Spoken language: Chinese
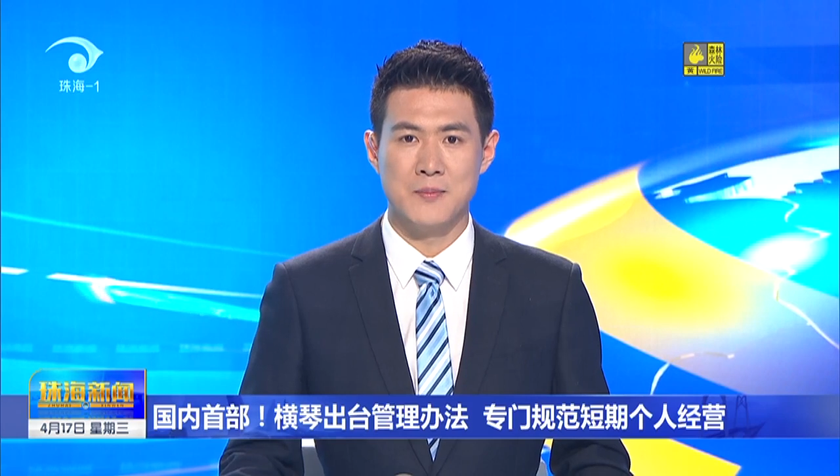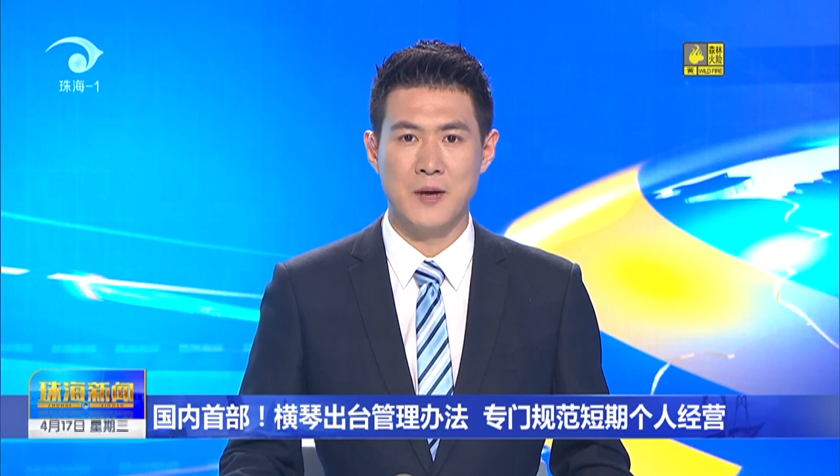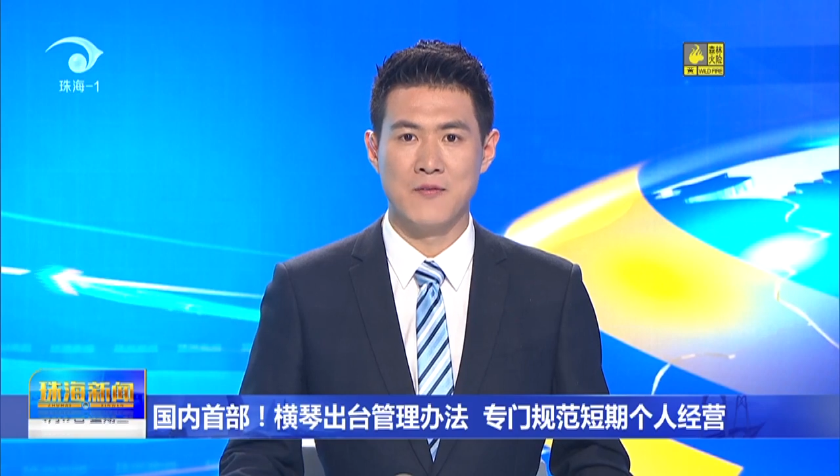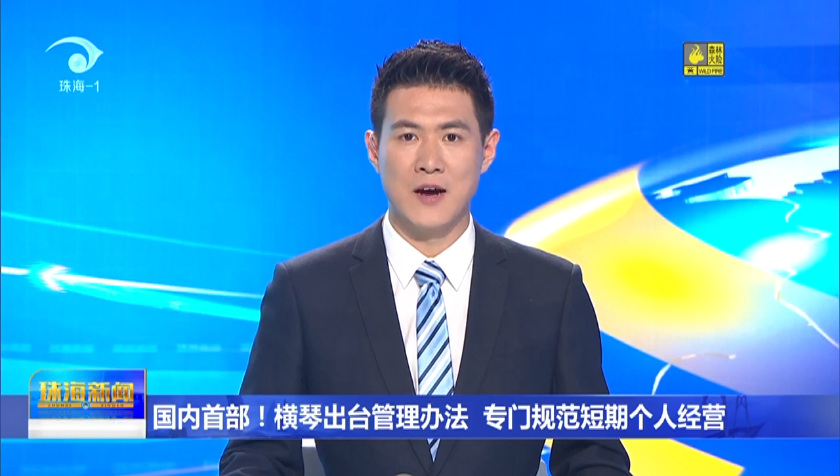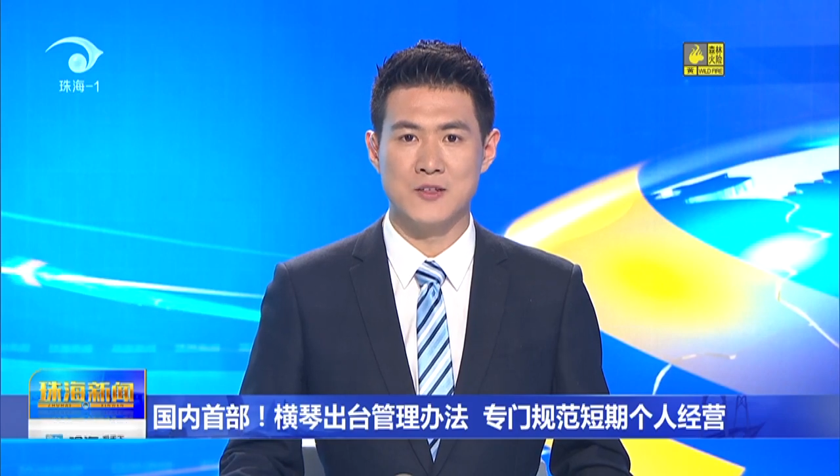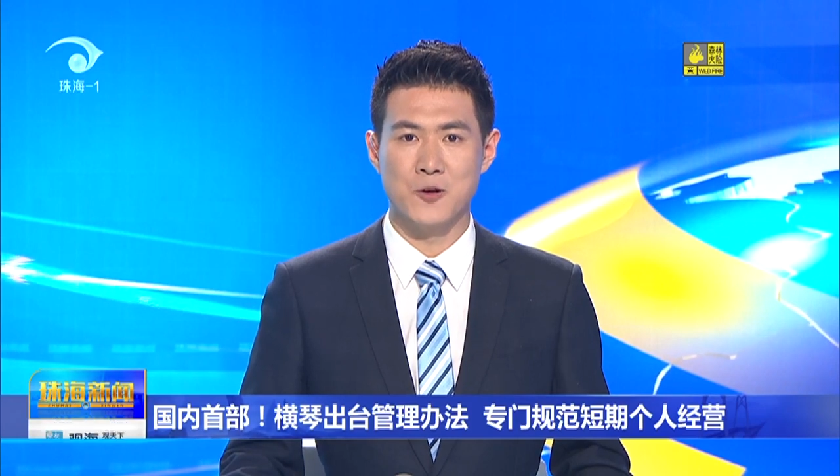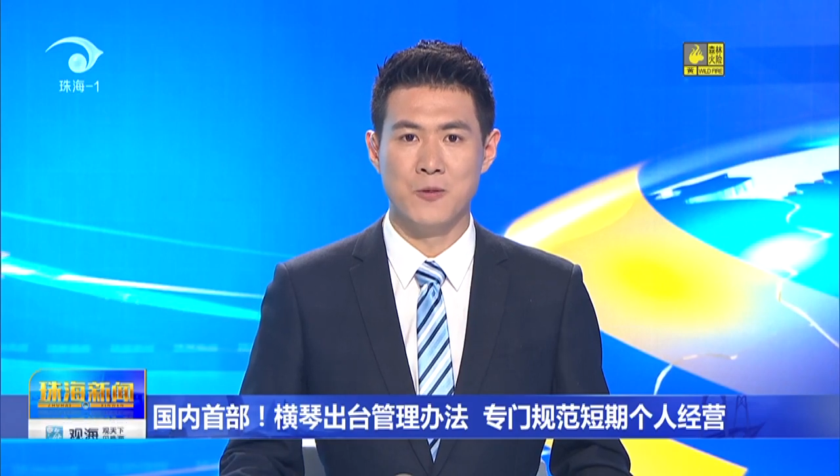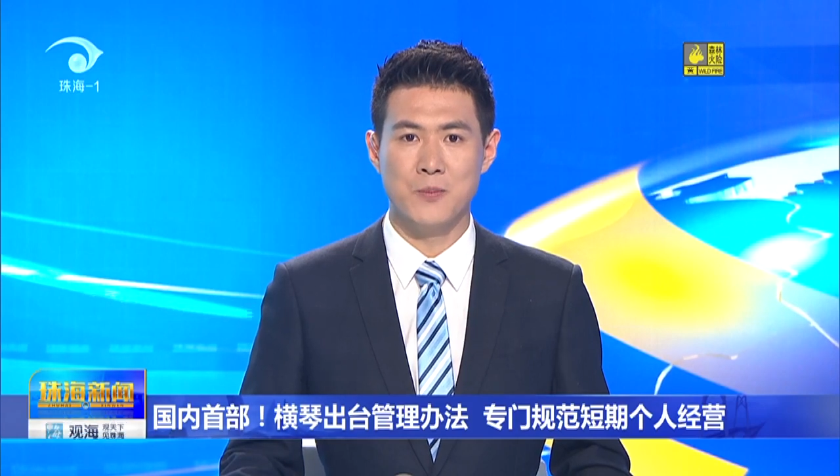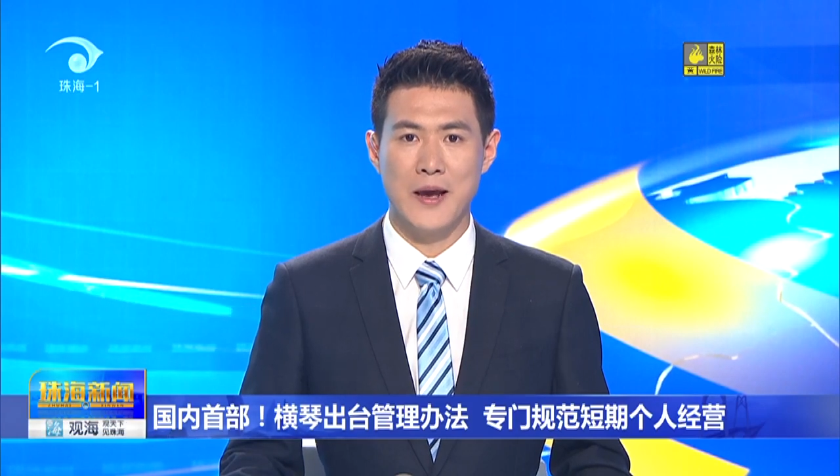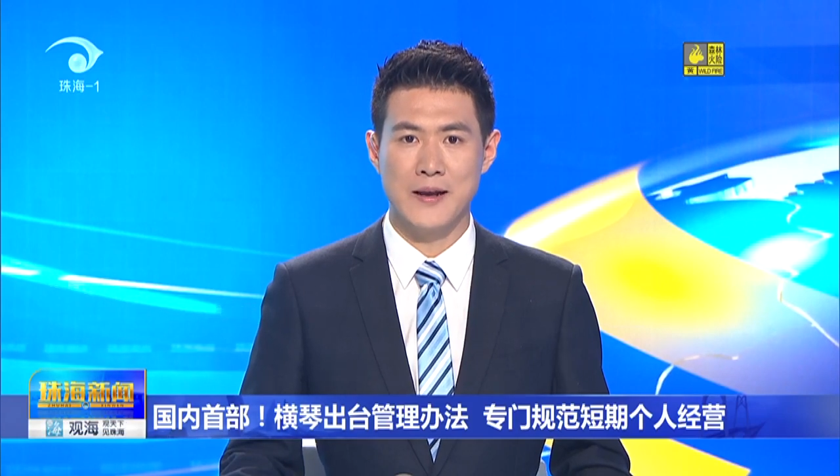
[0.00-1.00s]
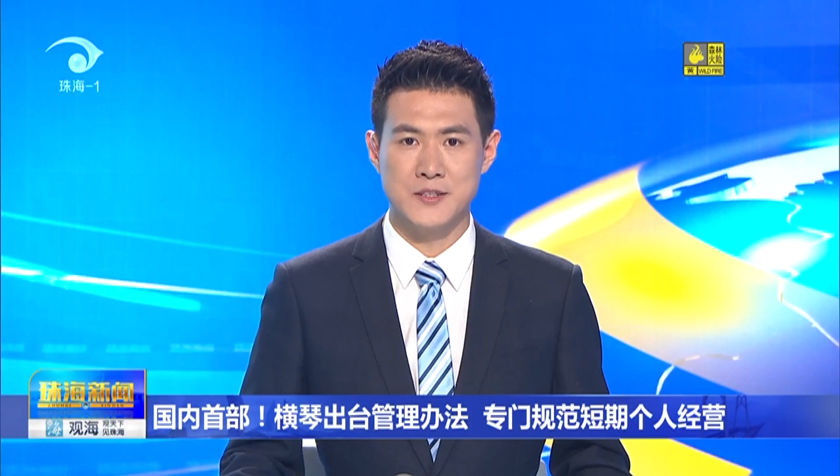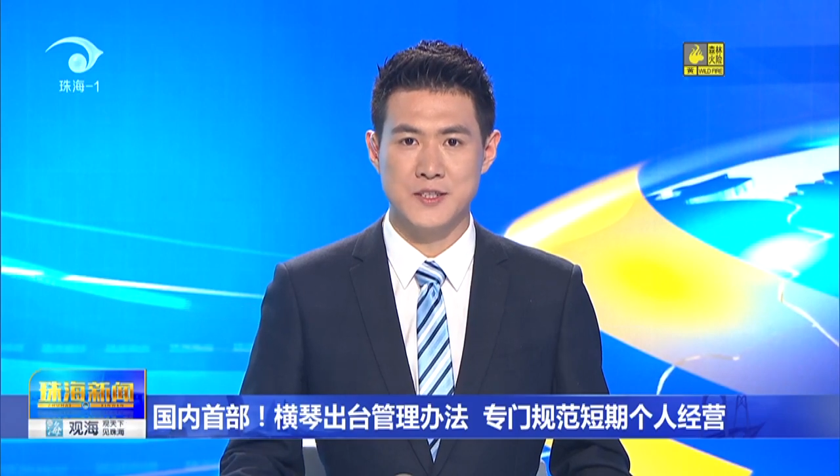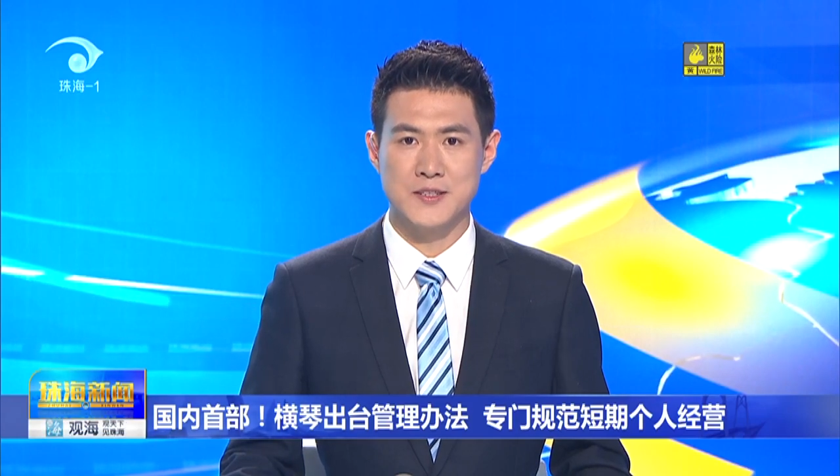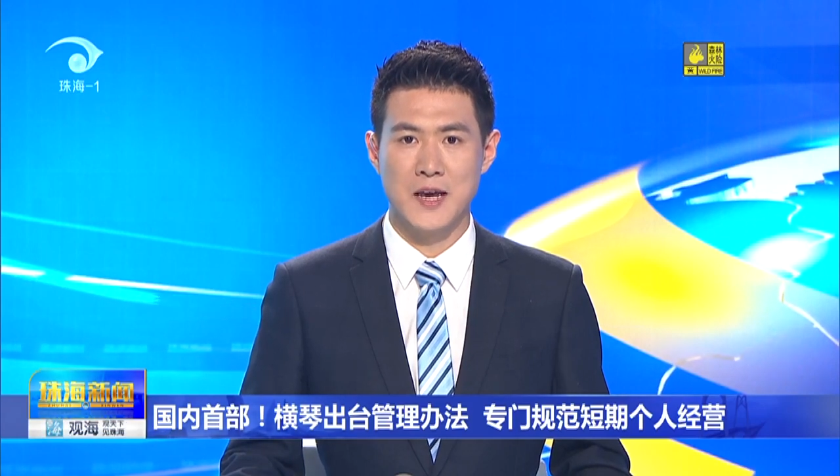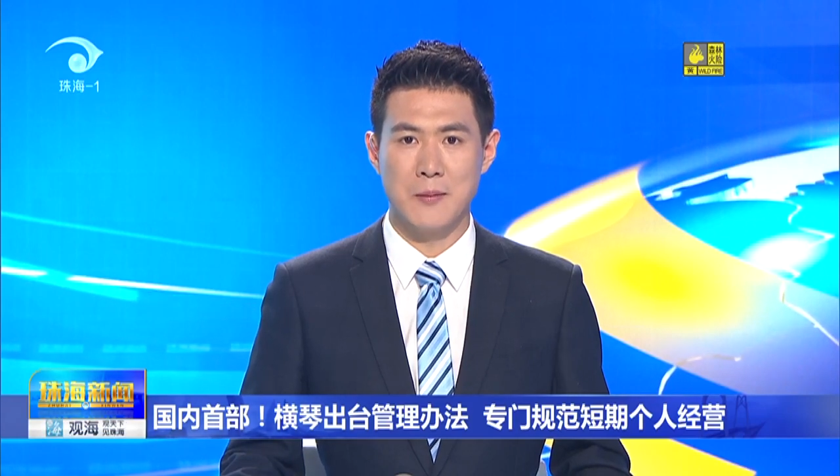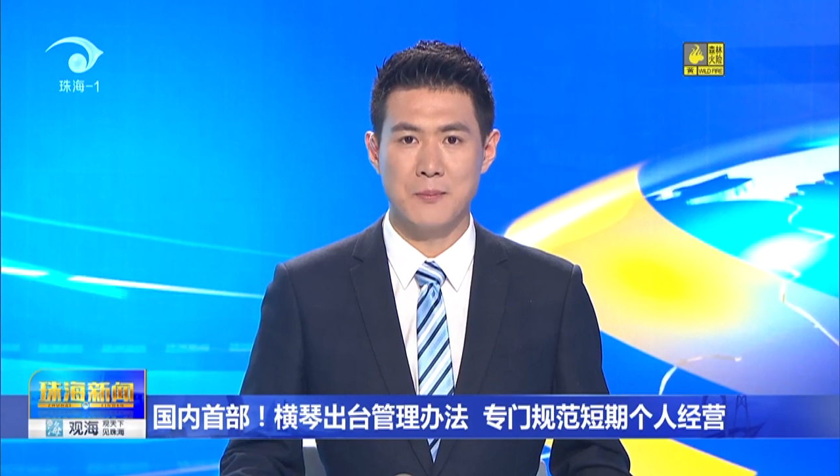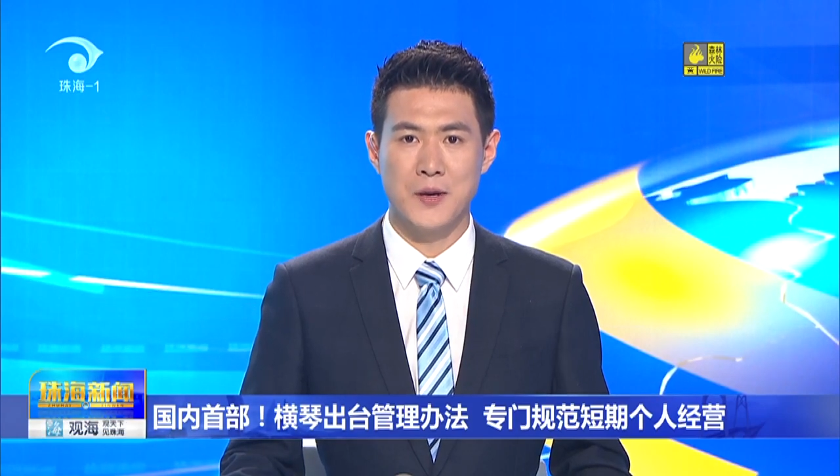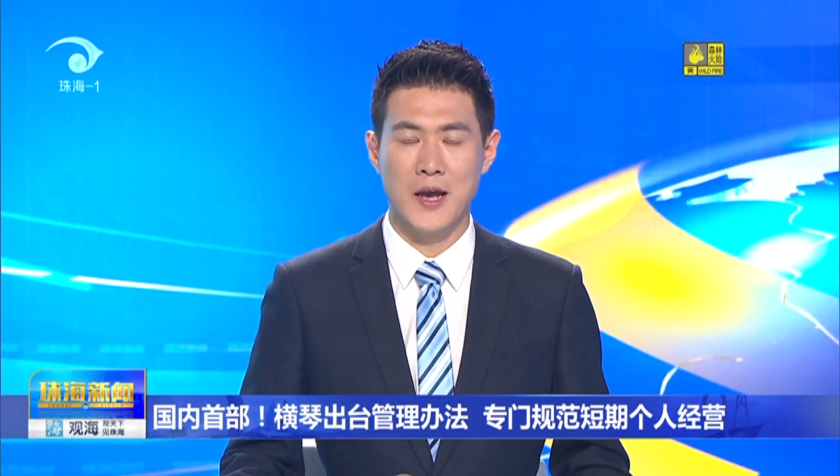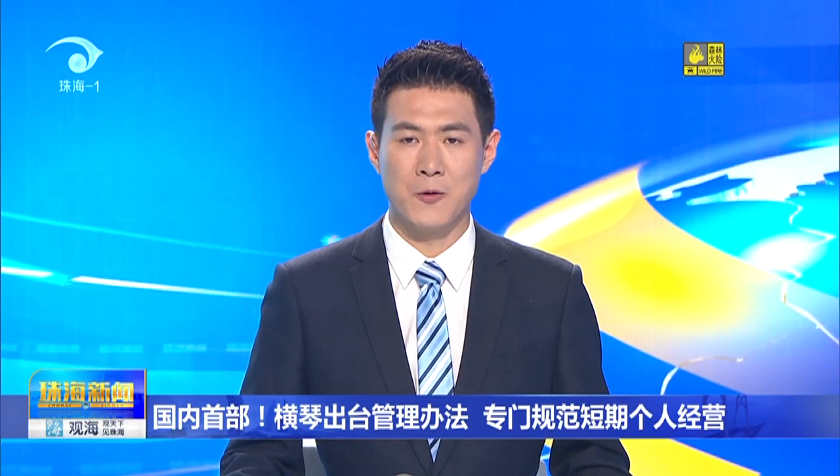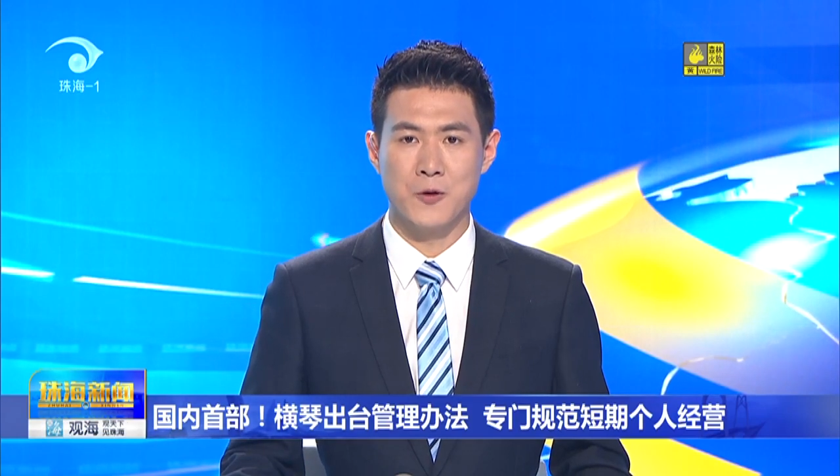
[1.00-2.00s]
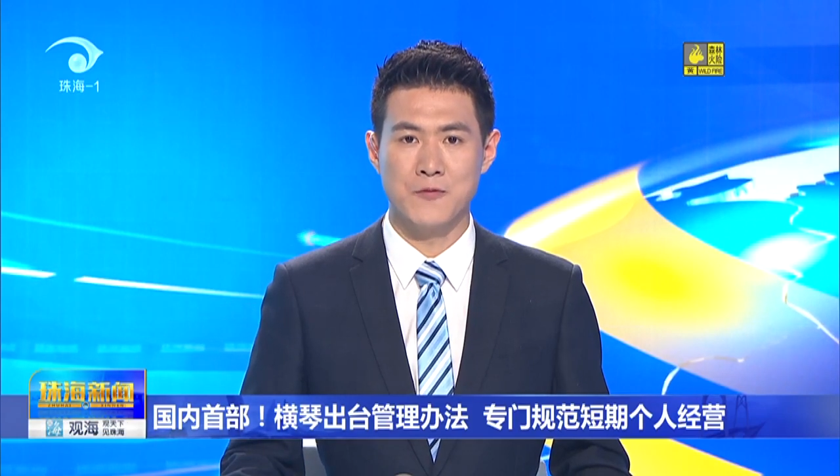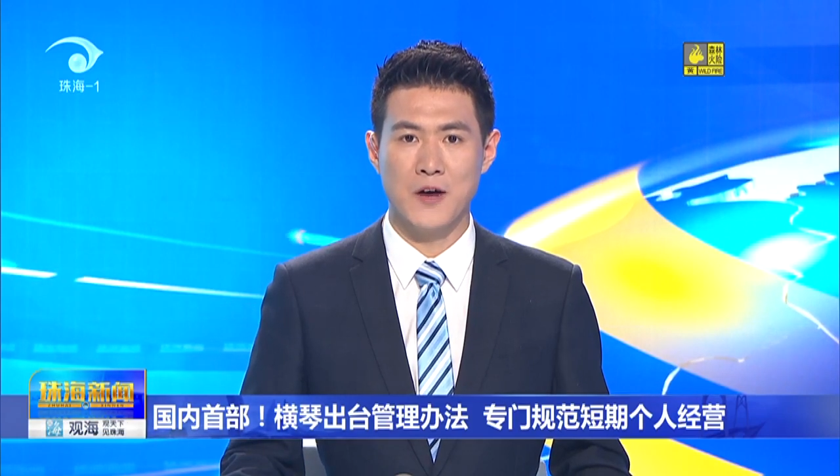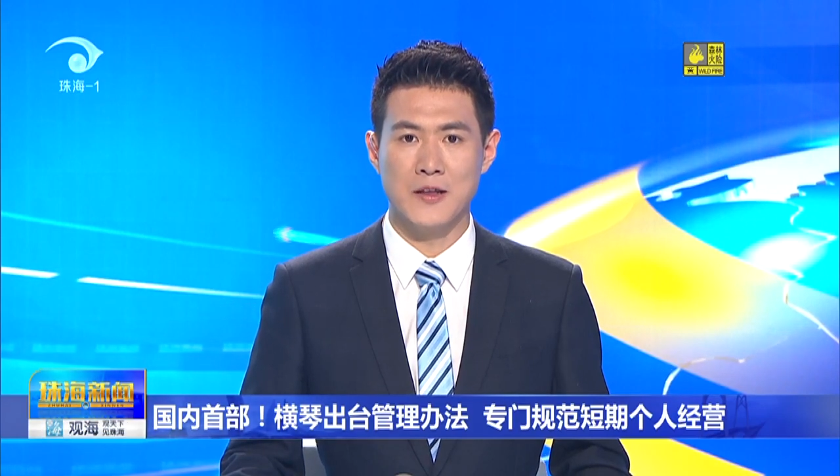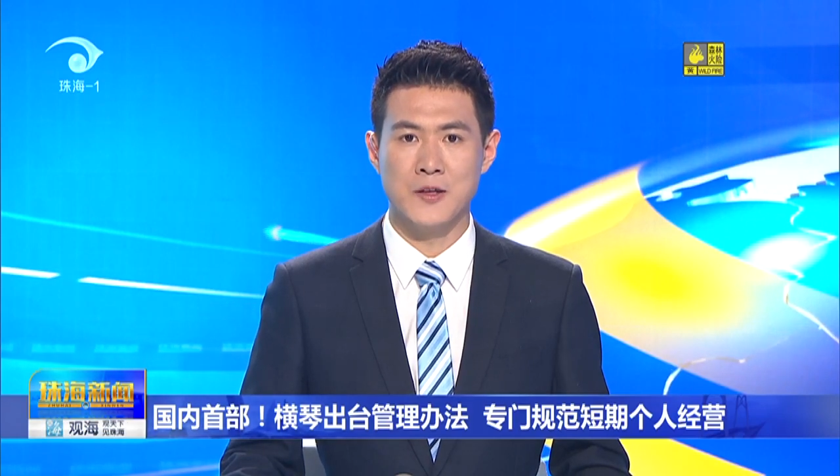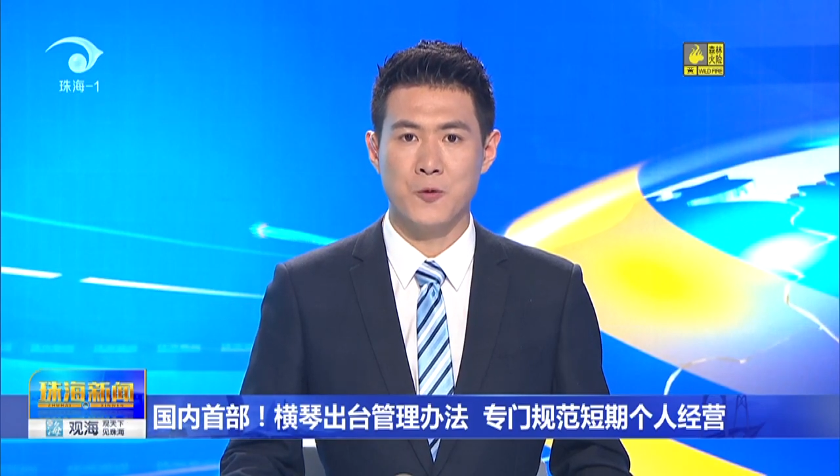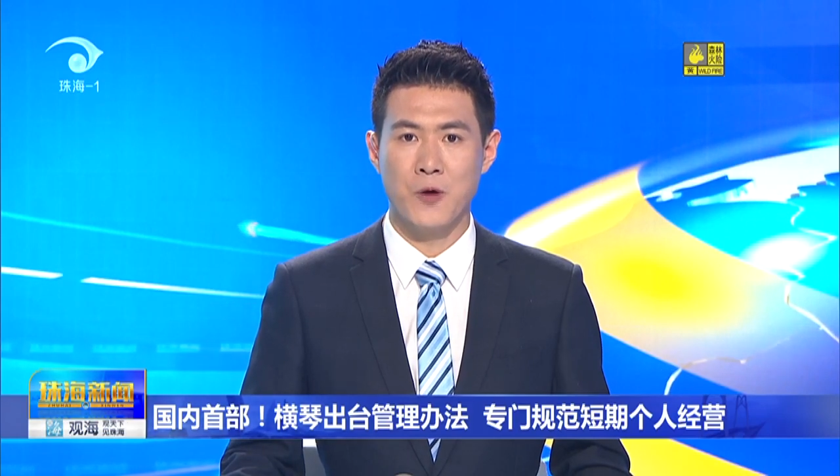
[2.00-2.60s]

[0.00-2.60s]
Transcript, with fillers: 办法从备案事项、备案规范、